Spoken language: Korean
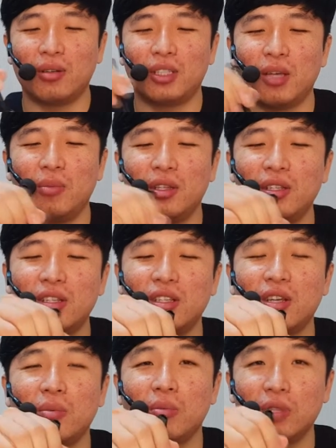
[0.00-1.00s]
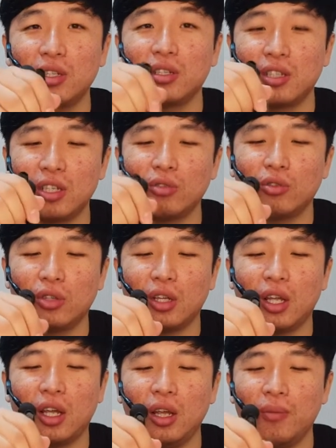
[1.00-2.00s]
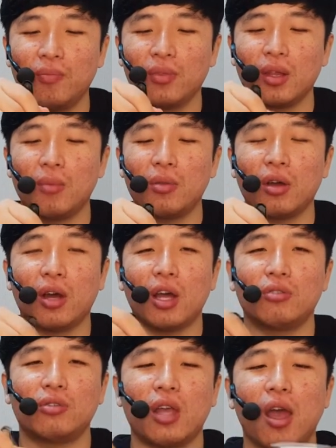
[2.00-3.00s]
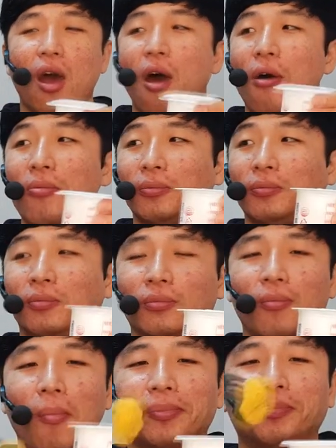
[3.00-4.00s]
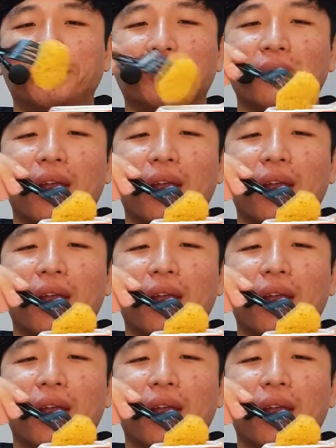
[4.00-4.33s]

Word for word: 재밌는지 재미없는지는 친구들이 평가해 주세요. 친구들 다 알걸요.